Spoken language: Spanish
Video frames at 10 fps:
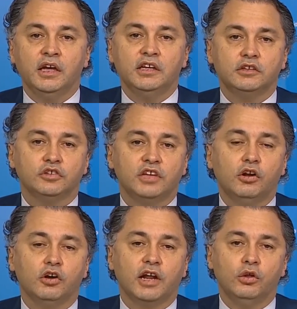y esto se ha
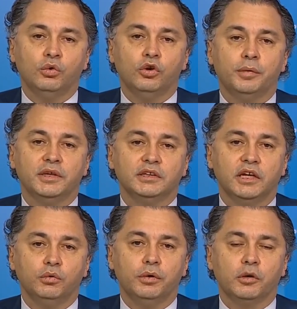logrado en un
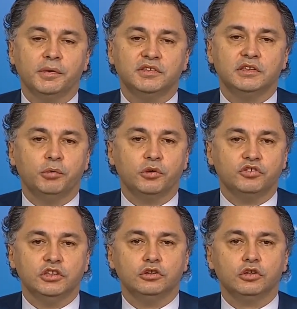
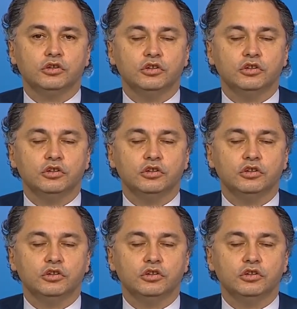99,7%